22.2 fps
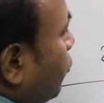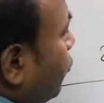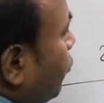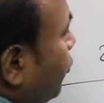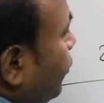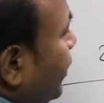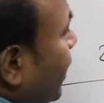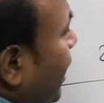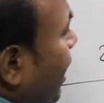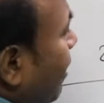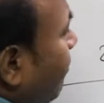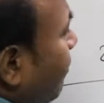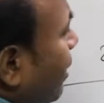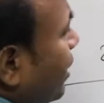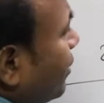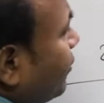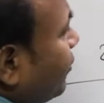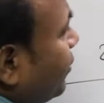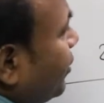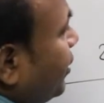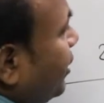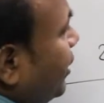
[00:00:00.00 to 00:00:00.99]
तो ये हमारा
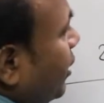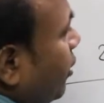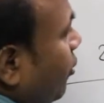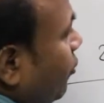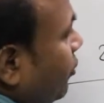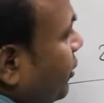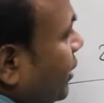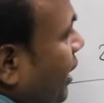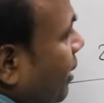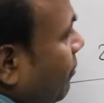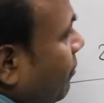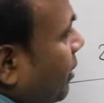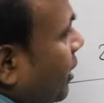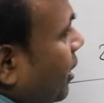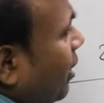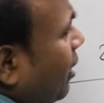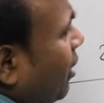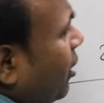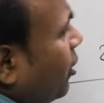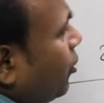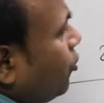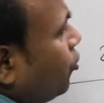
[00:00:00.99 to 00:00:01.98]
थ्री है और ये हमारा
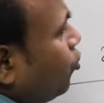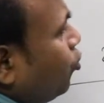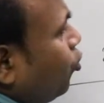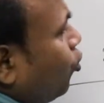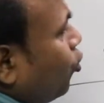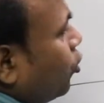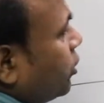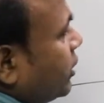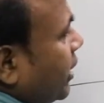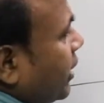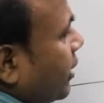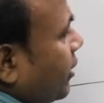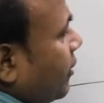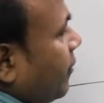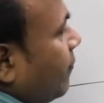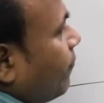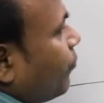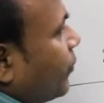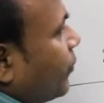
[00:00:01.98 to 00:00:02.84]
टू हो जाएगा